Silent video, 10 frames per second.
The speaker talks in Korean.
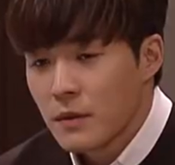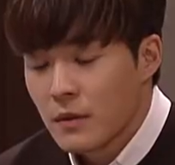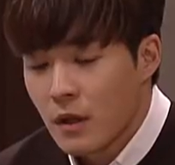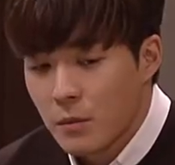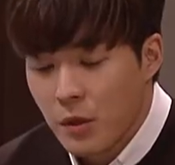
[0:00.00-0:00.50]

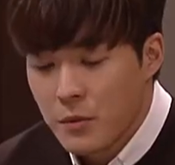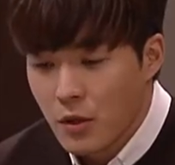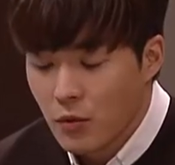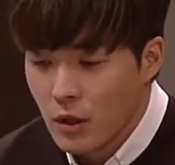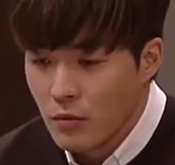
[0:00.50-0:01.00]
탈법
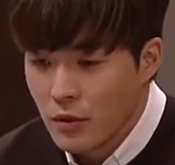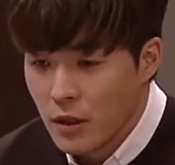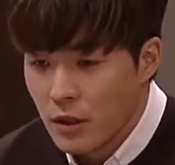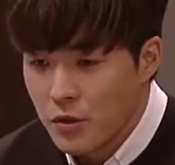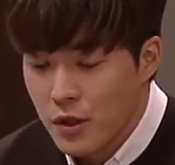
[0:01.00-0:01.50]
자료
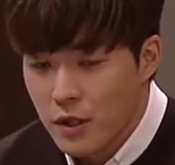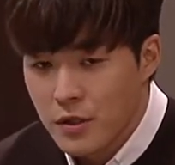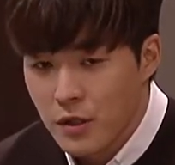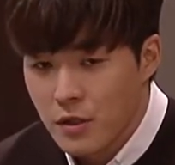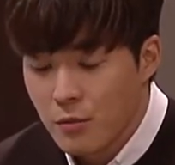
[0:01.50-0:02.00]
때문에
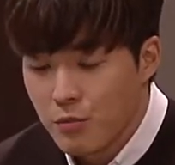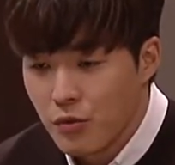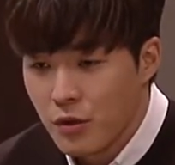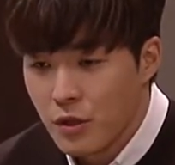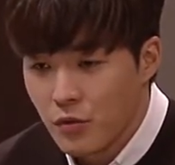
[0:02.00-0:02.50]
최간장이
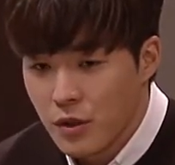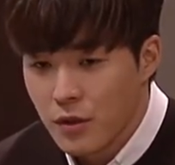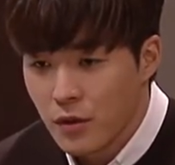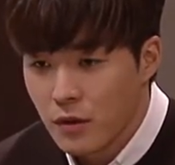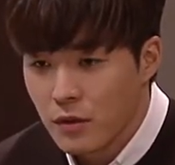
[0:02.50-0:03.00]
섣불리 우리 서린을